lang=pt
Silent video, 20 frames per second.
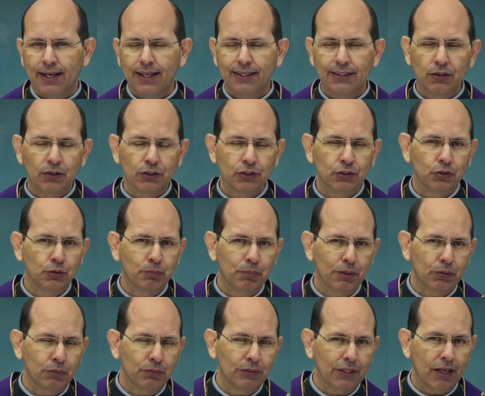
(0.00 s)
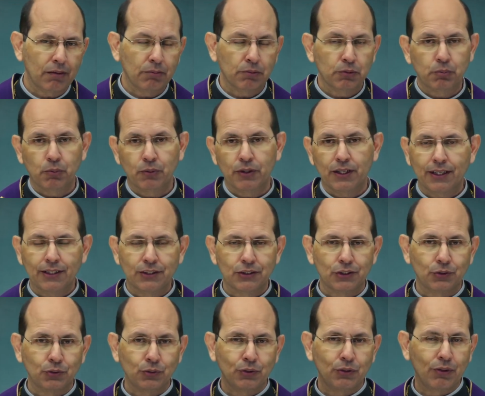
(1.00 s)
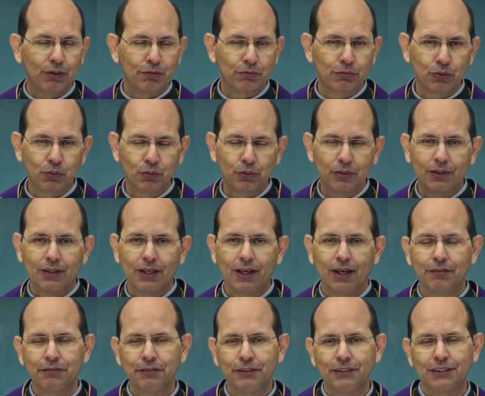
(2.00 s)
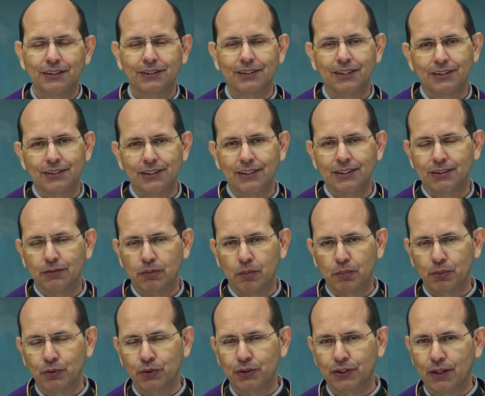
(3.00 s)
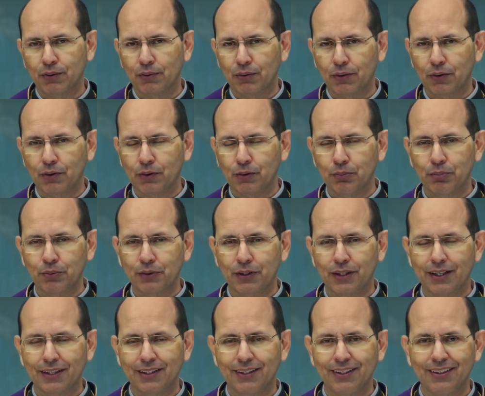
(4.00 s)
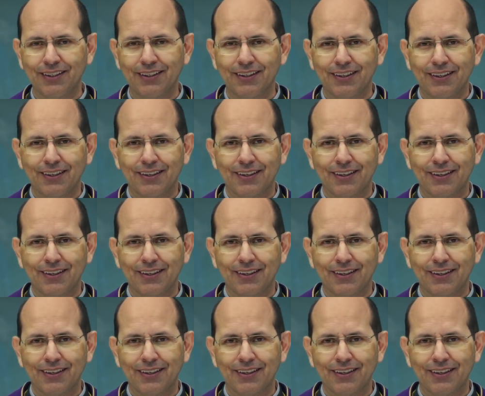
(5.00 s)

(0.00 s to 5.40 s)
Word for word: é de nós nos perguntarmos por que que Jesus não levou a Virgem Santíssima para o céu logo, por que é que